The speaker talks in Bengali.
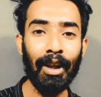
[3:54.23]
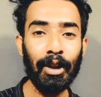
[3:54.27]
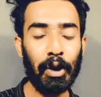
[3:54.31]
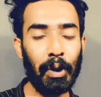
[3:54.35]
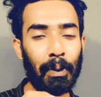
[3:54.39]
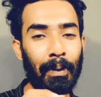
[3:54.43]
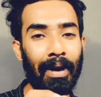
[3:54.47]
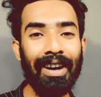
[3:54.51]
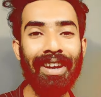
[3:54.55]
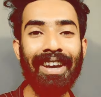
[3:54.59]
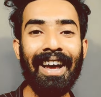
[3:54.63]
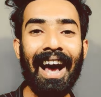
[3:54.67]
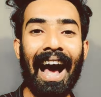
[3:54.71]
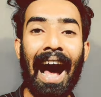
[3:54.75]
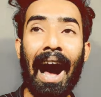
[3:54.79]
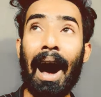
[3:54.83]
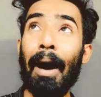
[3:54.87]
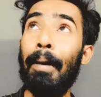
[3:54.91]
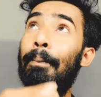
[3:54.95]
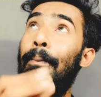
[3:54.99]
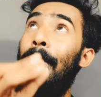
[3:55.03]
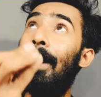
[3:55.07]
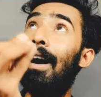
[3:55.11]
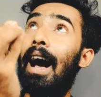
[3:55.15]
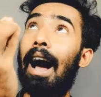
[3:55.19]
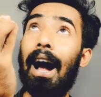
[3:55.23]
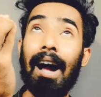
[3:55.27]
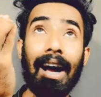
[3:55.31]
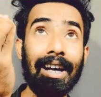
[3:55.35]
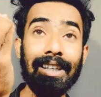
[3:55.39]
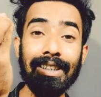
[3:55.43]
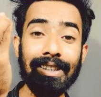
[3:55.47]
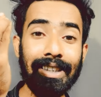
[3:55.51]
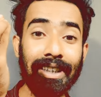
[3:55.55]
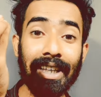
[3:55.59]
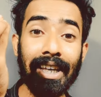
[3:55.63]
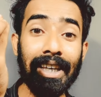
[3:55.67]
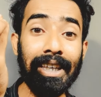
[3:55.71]
তোমার আপা আকাশ
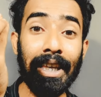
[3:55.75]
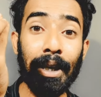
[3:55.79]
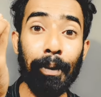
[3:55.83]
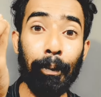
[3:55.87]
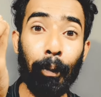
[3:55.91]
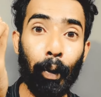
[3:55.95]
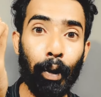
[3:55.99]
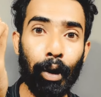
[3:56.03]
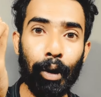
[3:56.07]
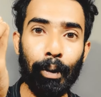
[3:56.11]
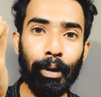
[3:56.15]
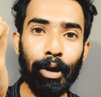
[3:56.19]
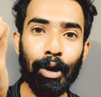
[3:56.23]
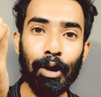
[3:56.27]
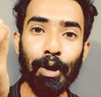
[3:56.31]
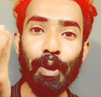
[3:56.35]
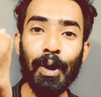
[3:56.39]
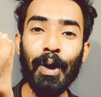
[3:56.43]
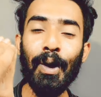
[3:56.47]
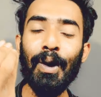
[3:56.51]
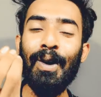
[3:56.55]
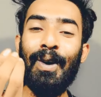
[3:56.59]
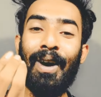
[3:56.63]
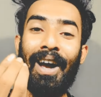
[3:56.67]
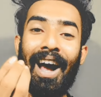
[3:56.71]
থেকে কী করে বলো তো